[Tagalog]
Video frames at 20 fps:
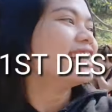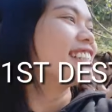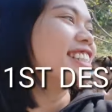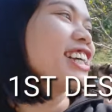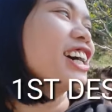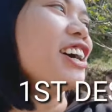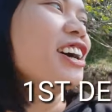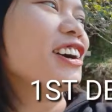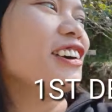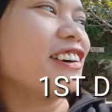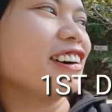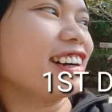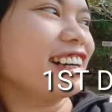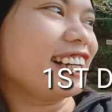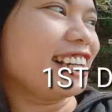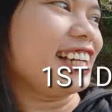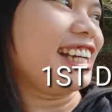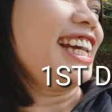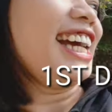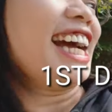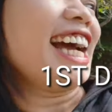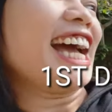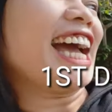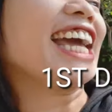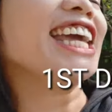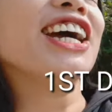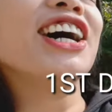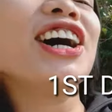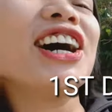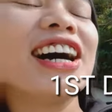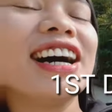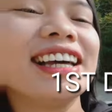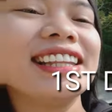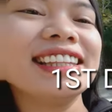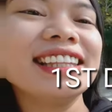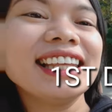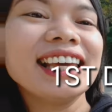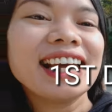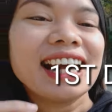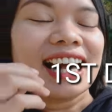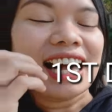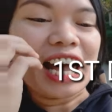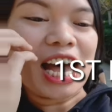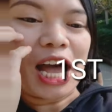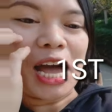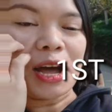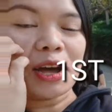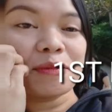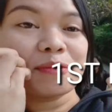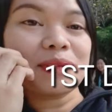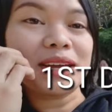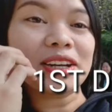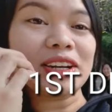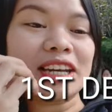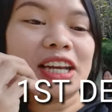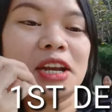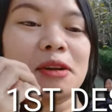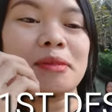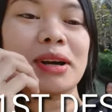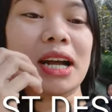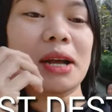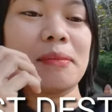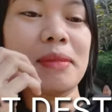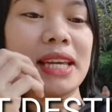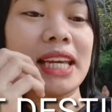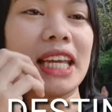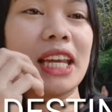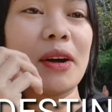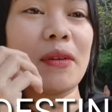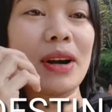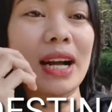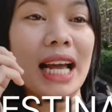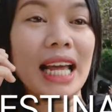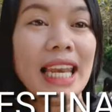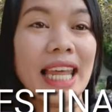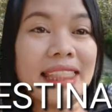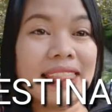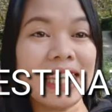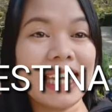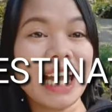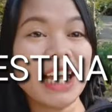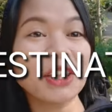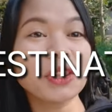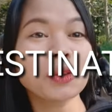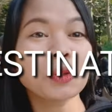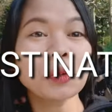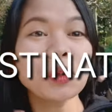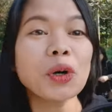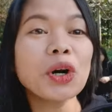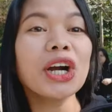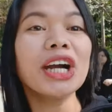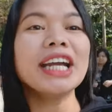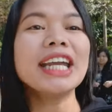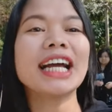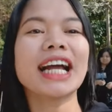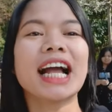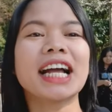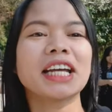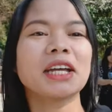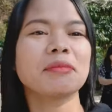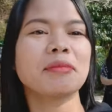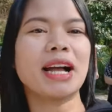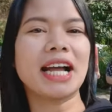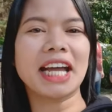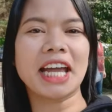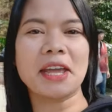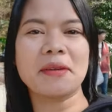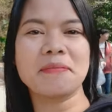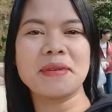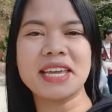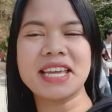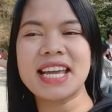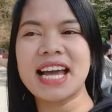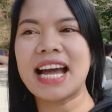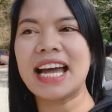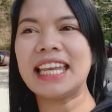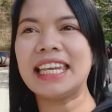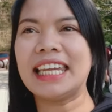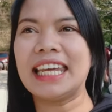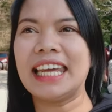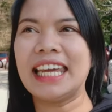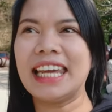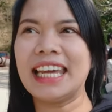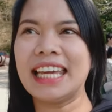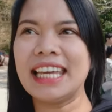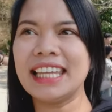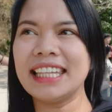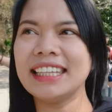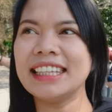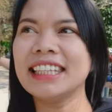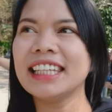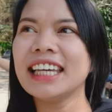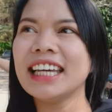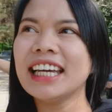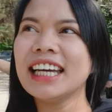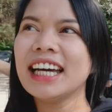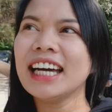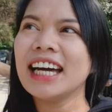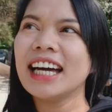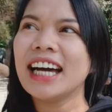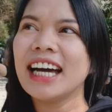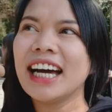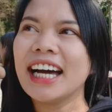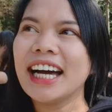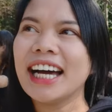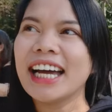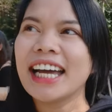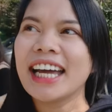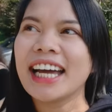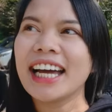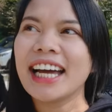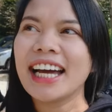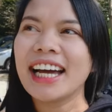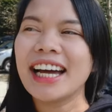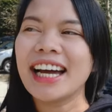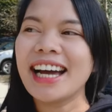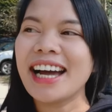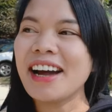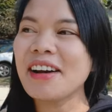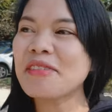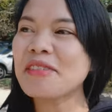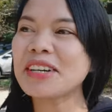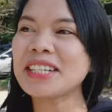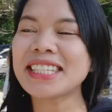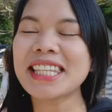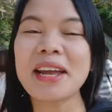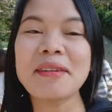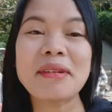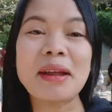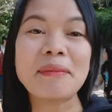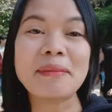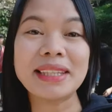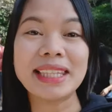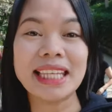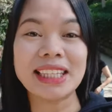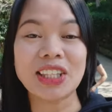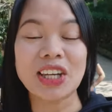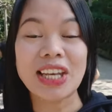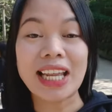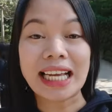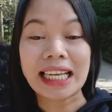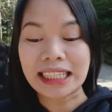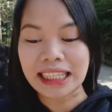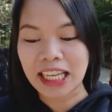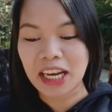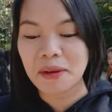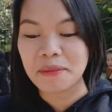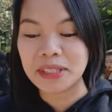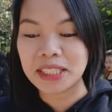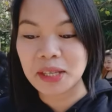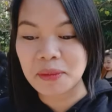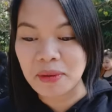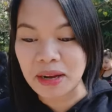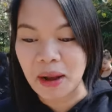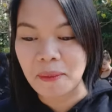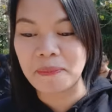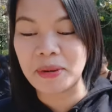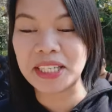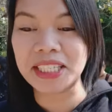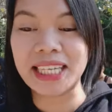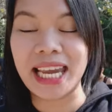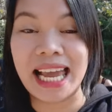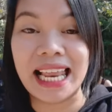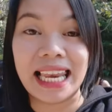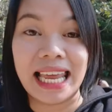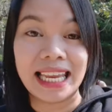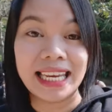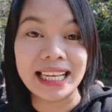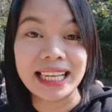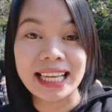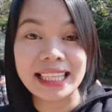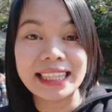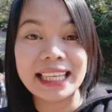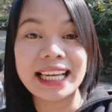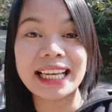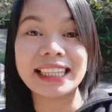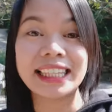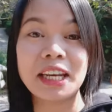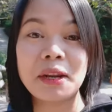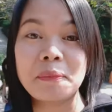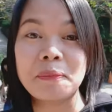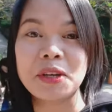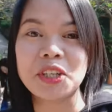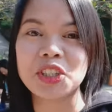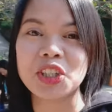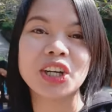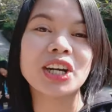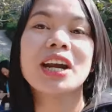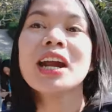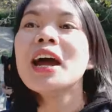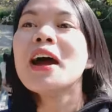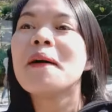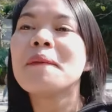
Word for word: So, ayun. Uh, meron na naman kaming ginawang kalandian tour ng aking mga kaibigan. And, uh, first time namin dito, nakita namin sa mga pasyalan. Ang ganda-ganda ng picture.